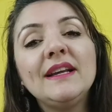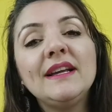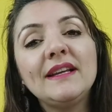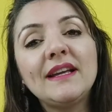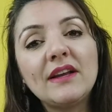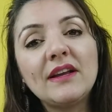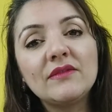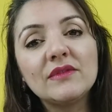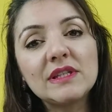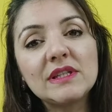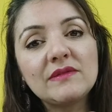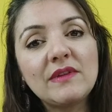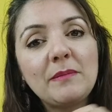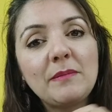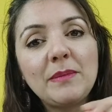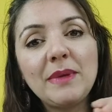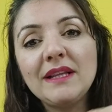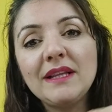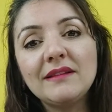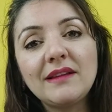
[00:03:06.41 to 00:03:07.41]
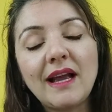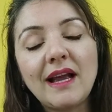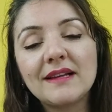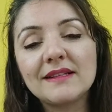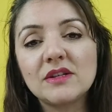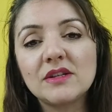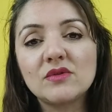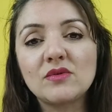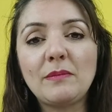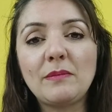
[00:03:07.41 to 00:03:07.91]
e aí você vai pintar
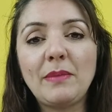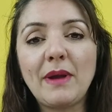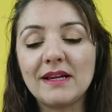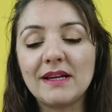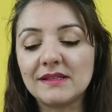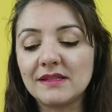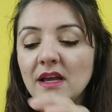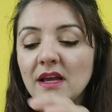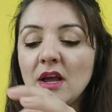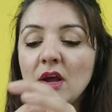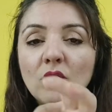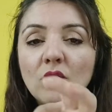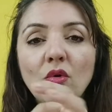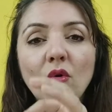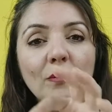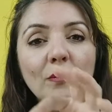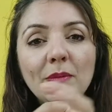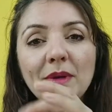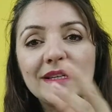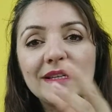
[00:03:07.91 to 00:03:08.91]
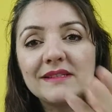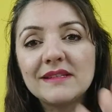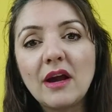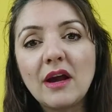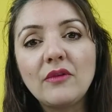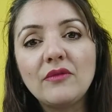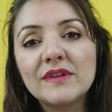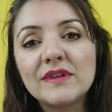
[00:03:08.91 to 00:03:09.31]
essa sua peça com um pincel,